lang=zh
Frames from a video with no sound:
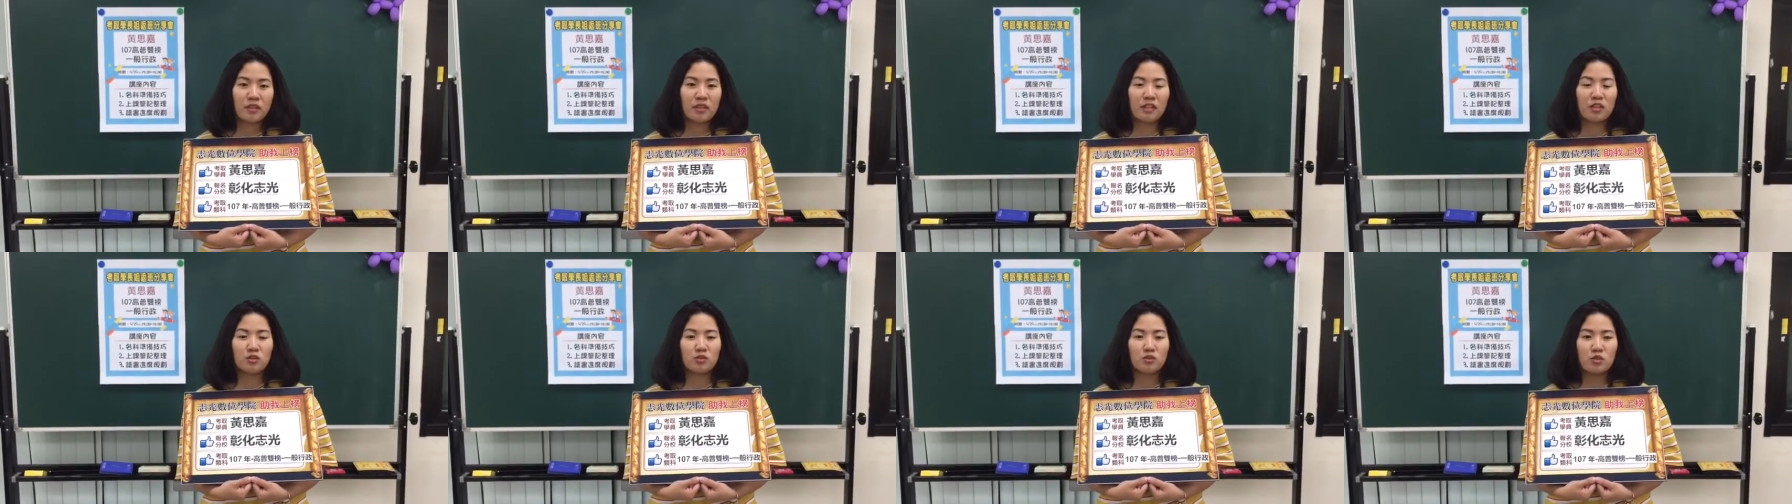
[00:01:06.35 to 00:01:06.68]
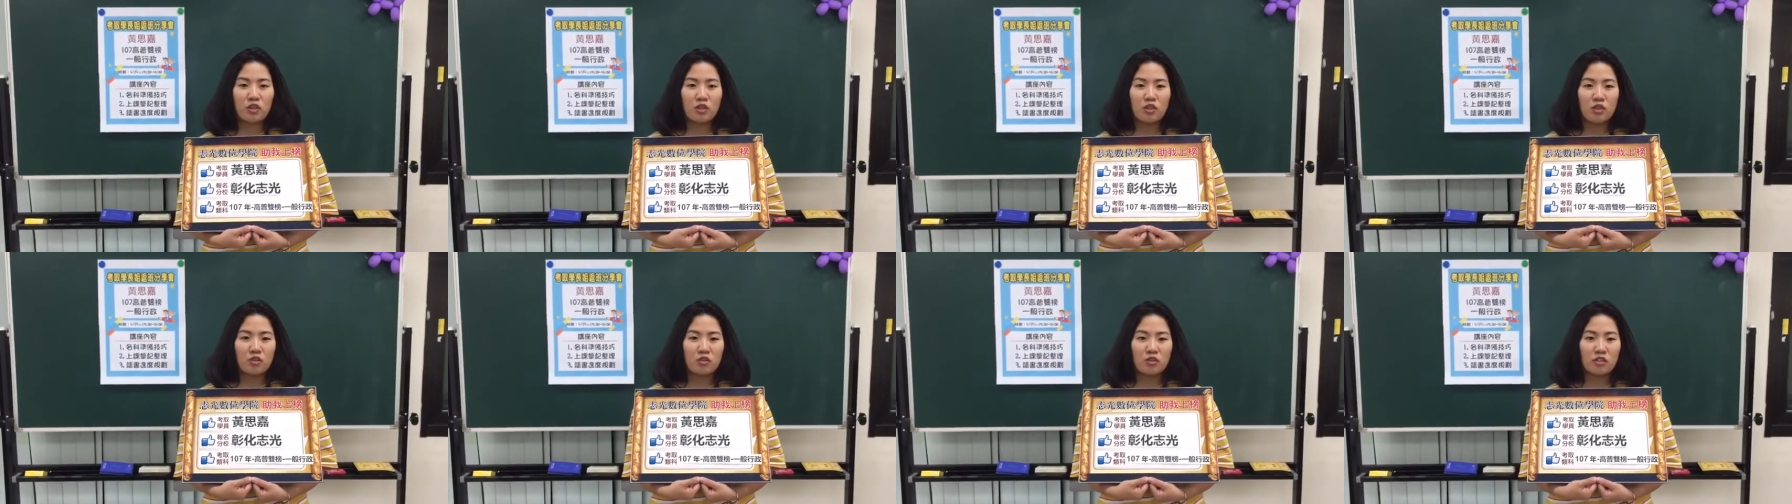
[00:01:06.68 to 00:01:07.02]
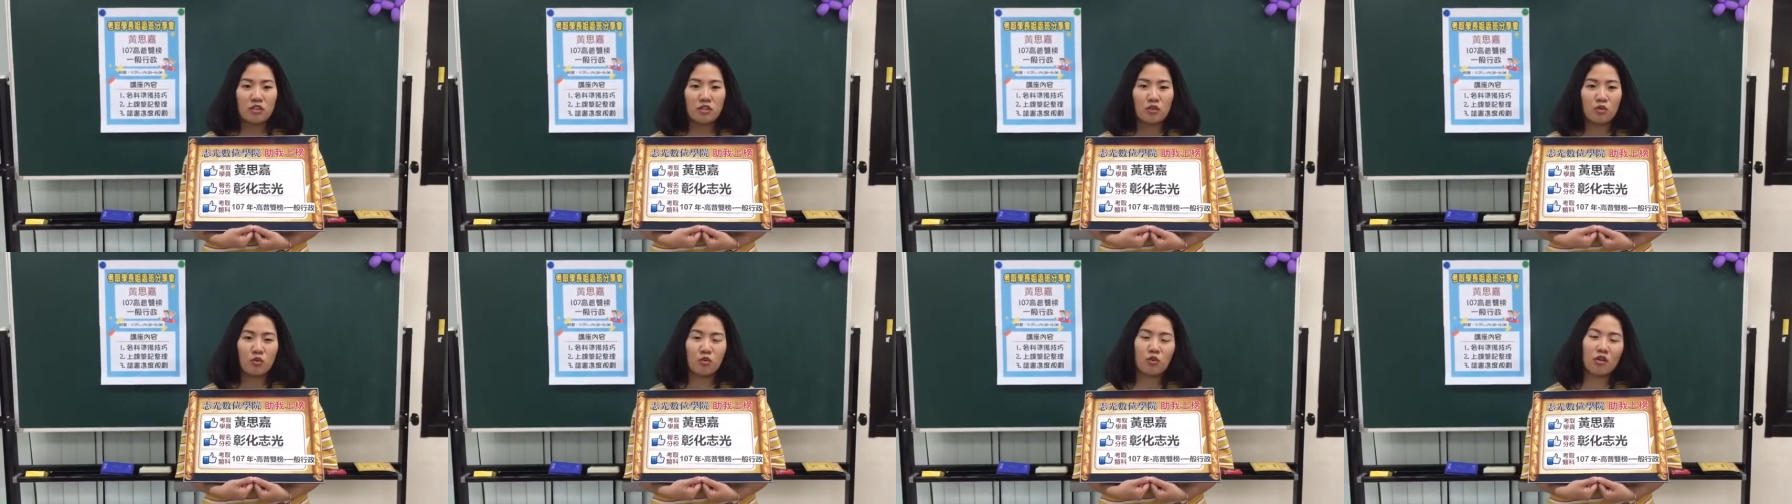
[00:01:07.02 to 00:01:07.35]
那最后
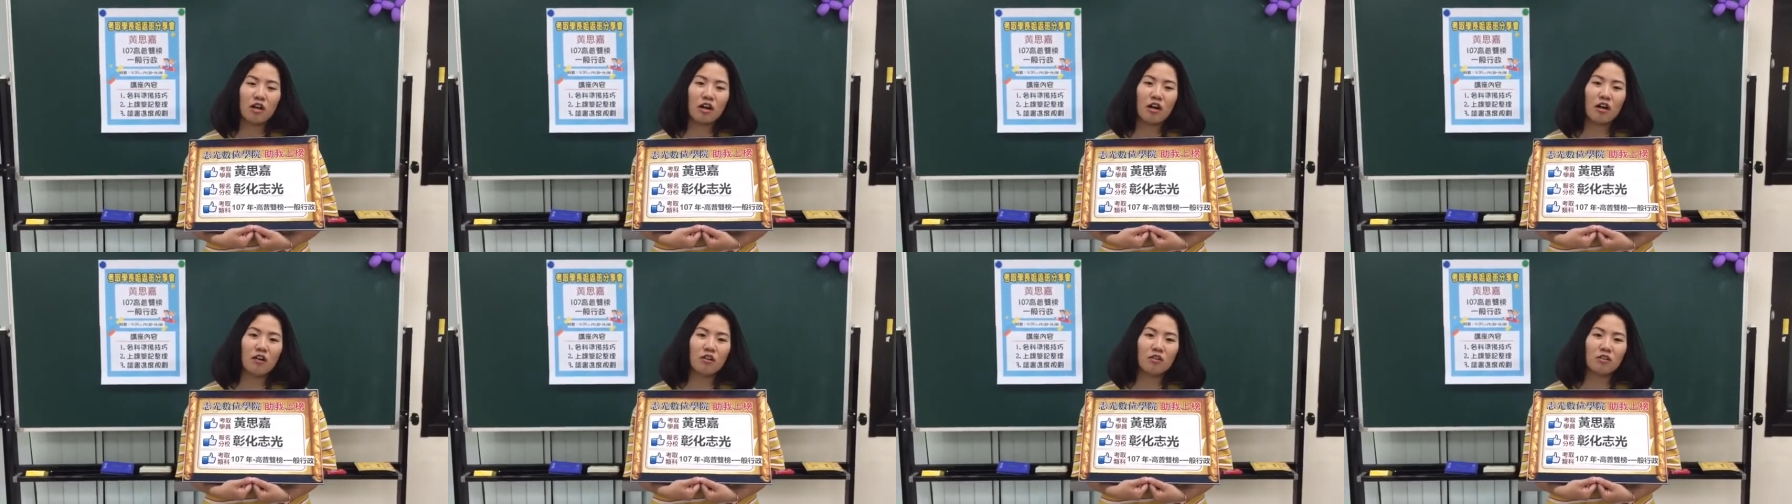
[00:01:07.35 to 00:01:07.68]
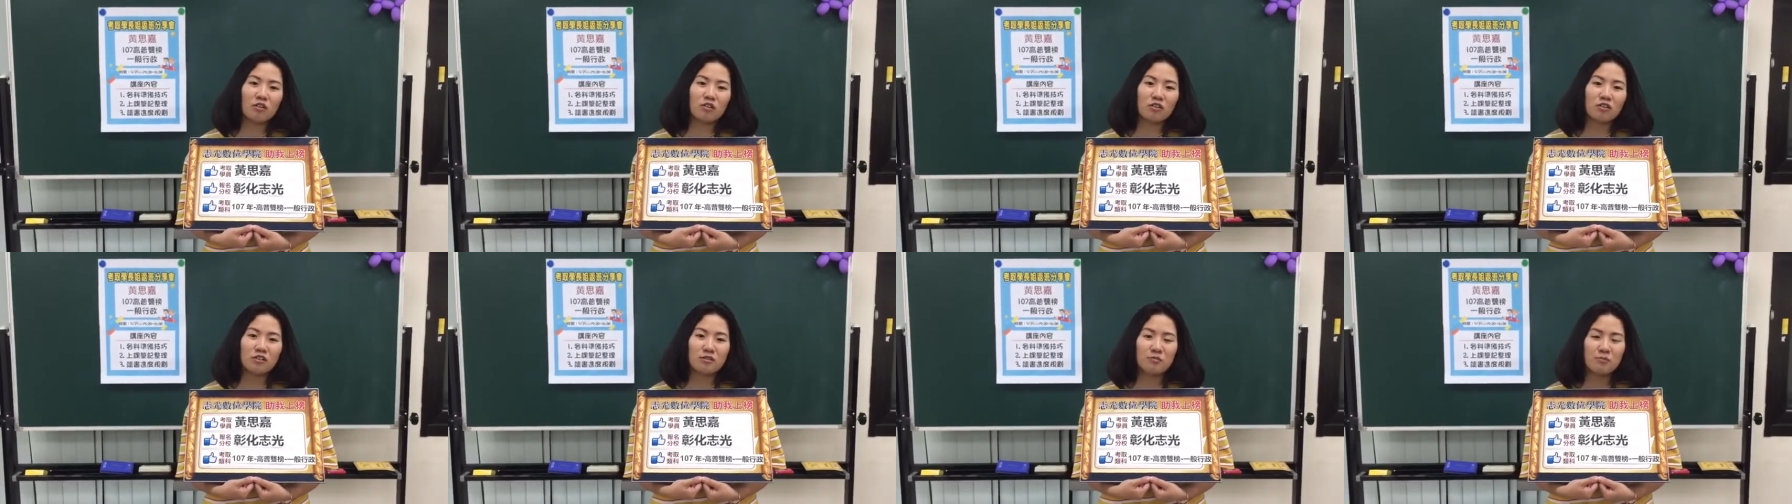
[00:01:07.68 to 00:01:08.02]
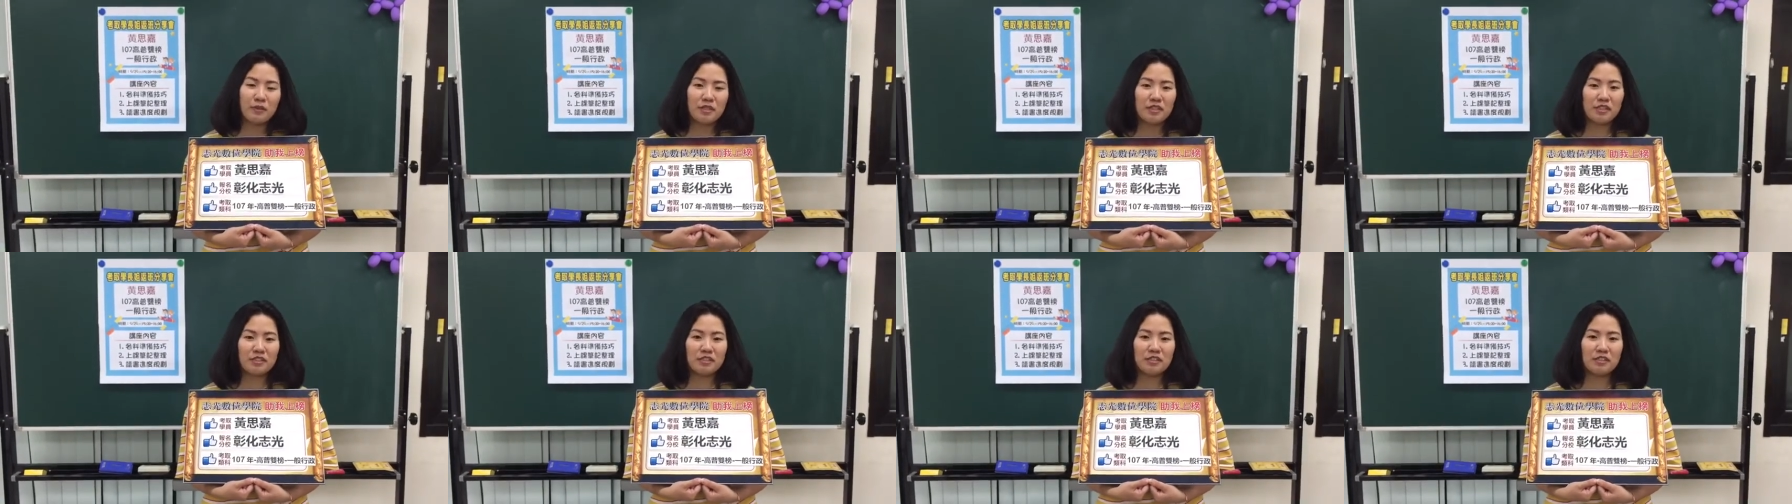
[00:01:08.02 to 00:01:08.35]
呢，国考
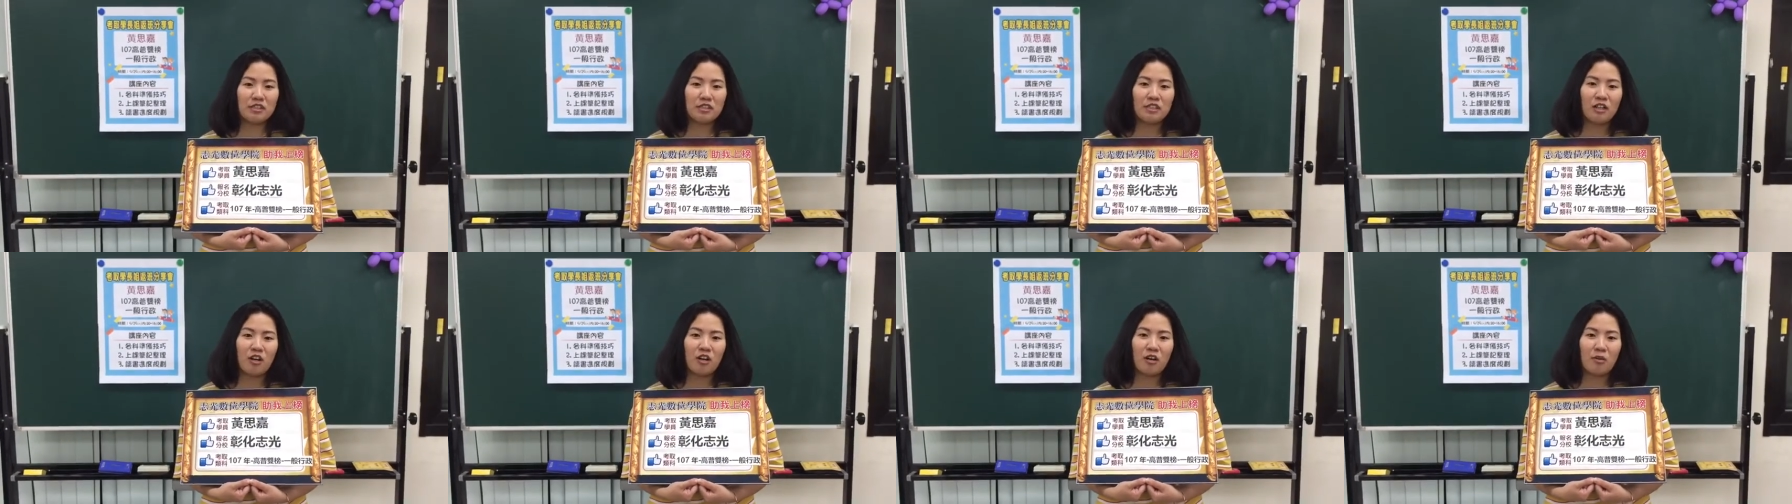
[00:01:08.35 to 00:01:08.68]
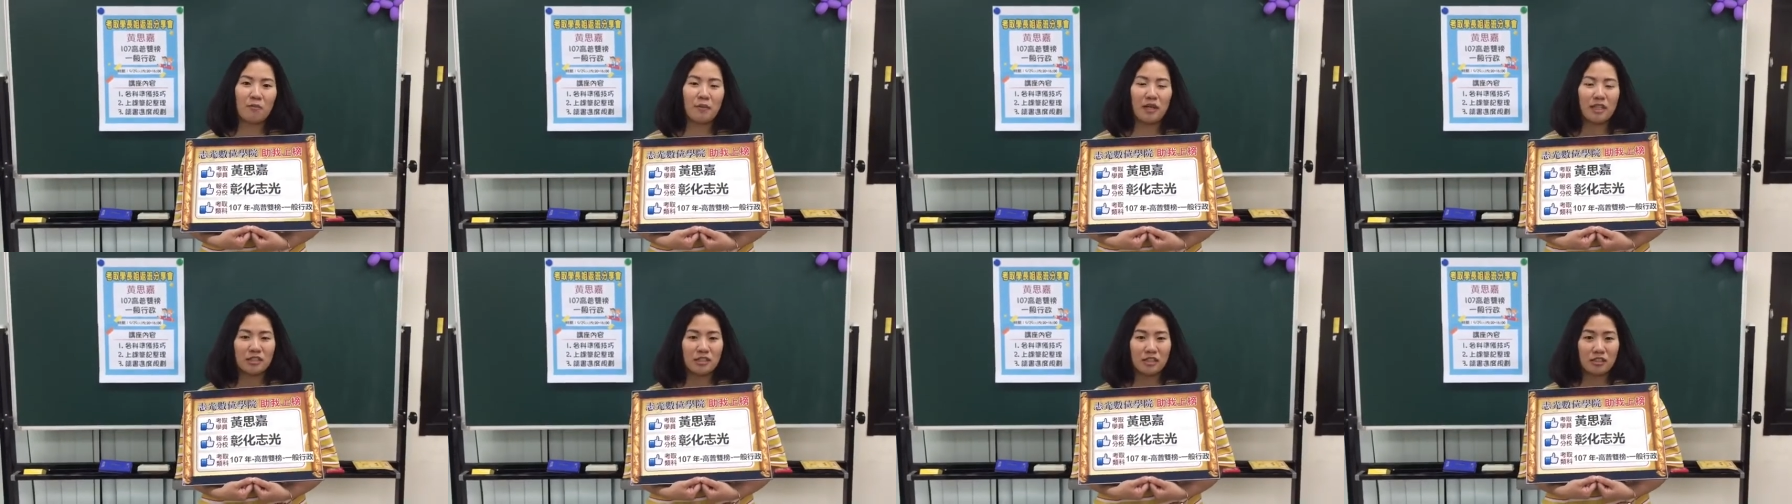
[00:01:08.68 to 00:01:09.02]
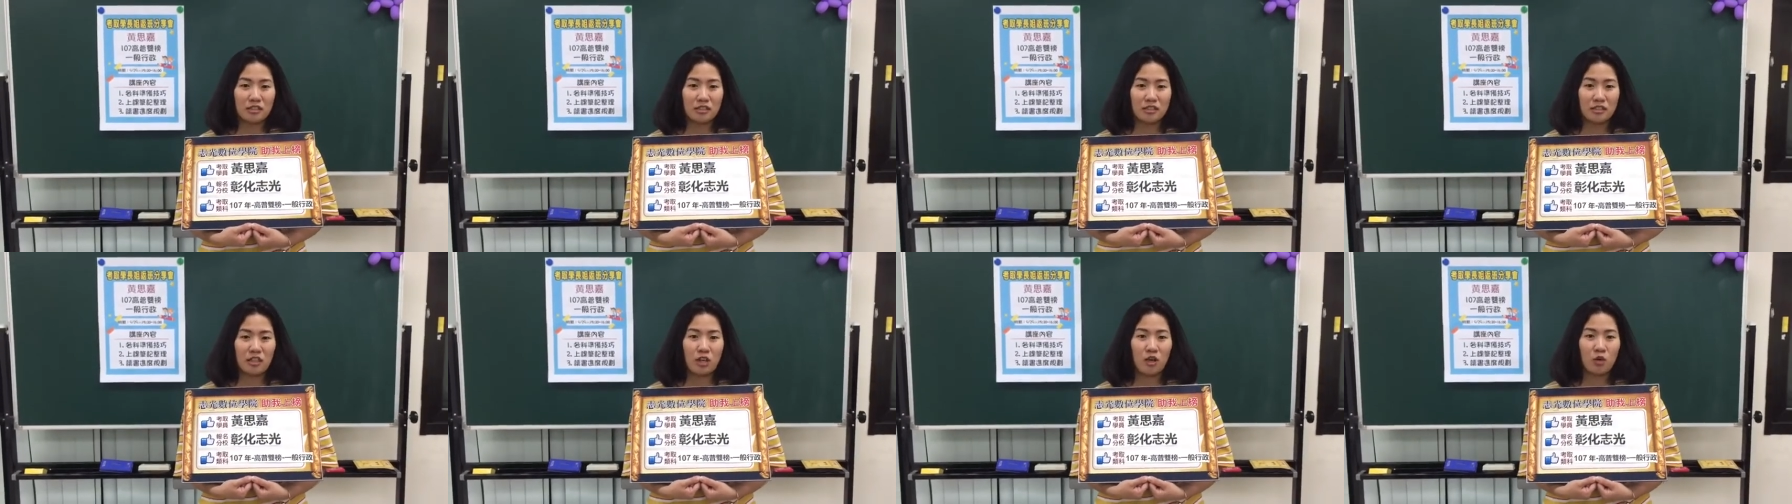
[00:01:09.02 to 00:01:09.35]
毕竟是一条很漫
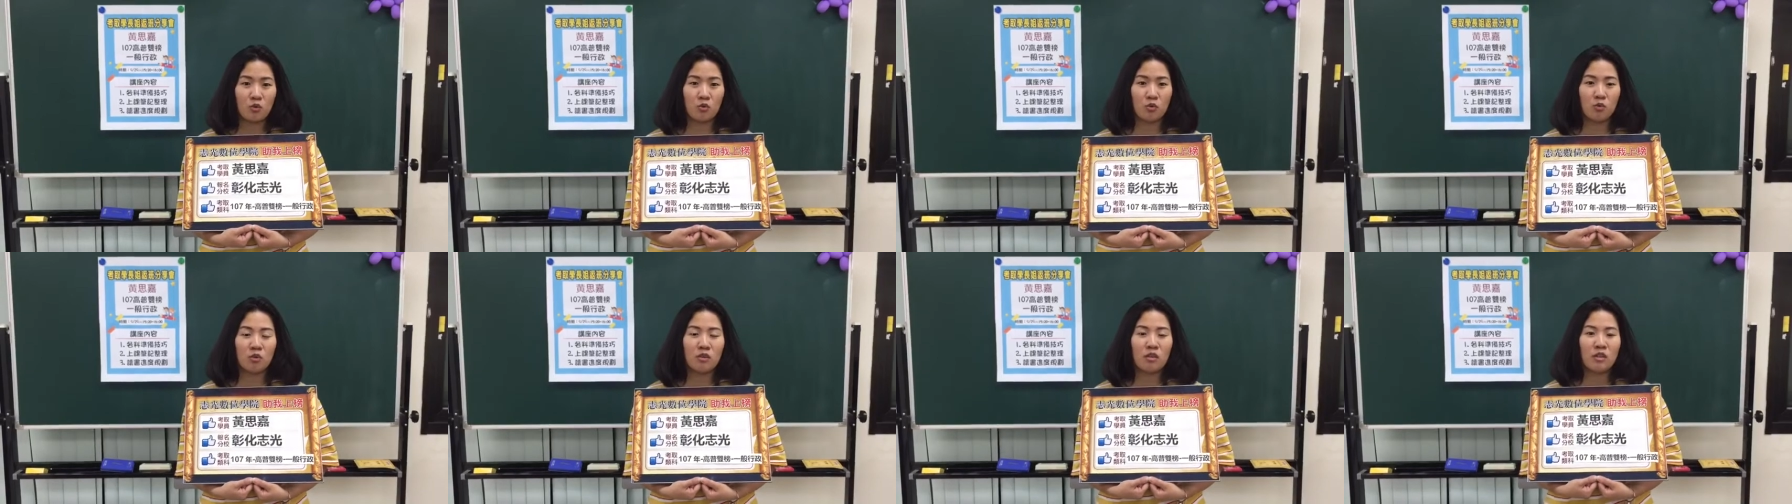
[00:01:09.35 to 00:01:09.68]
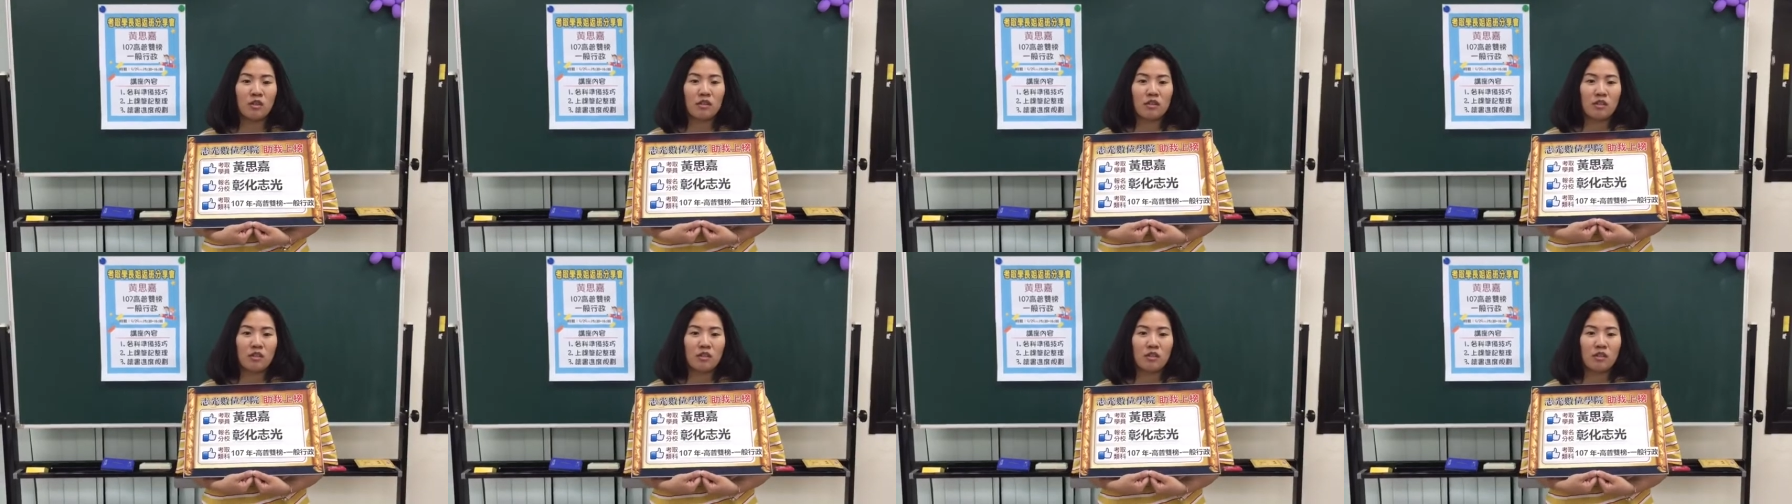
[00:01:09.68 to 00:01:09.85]
长的道路，